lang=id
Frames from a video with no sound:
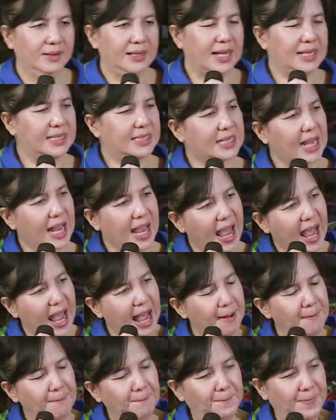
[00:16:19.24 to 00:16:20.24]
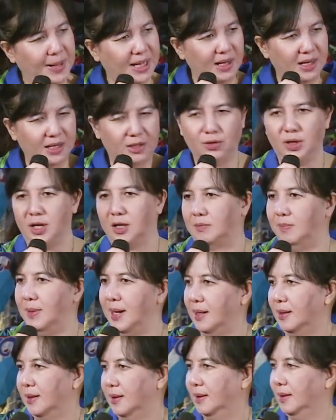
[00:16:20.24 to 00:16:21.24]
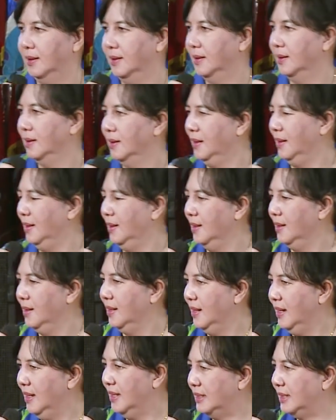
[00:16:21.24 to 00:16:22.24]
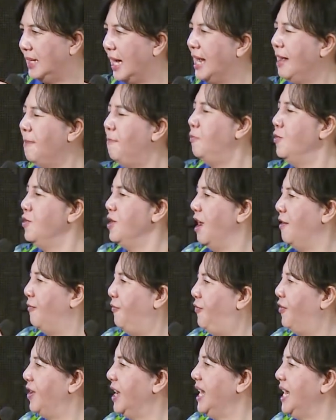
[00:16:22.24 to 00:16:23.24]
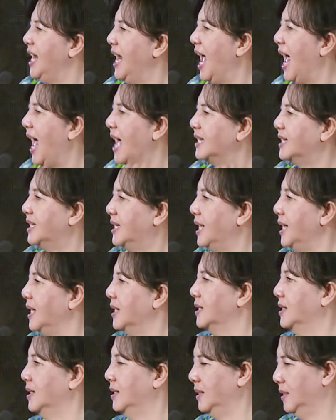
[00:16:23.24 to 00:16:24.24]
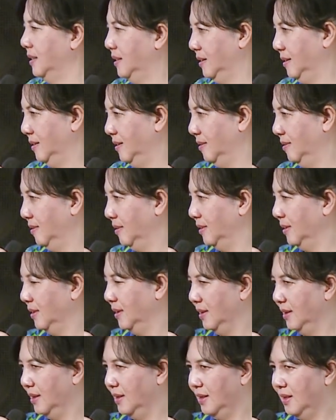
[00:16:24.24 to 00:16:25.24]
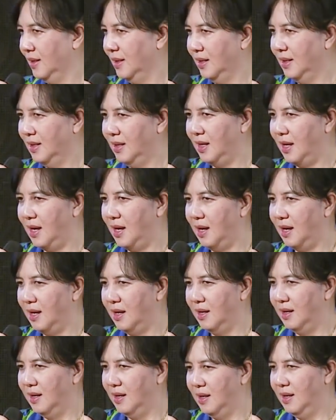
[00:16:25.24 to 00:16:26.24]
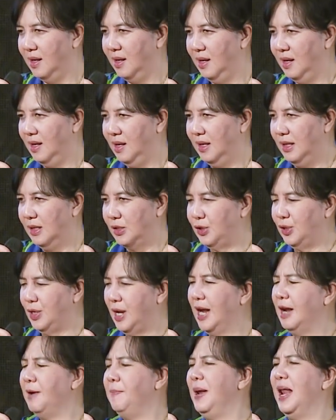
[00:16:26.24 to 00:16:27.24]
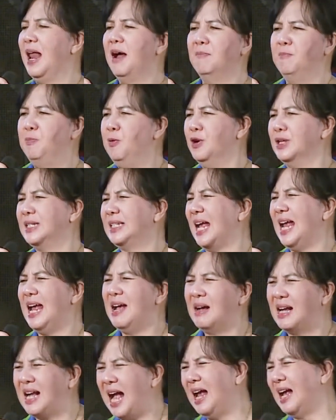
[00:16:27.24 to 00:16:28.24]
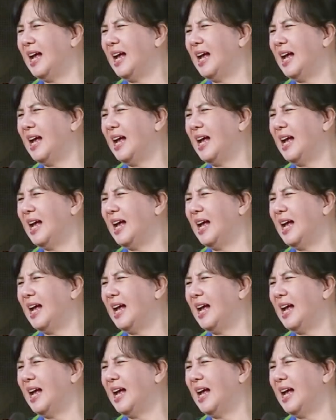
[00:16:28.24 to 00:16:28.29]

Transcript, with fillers: dan saya ambil itu hikmat. Saya punya free access. Ya. Saudara bilang, Bu, saya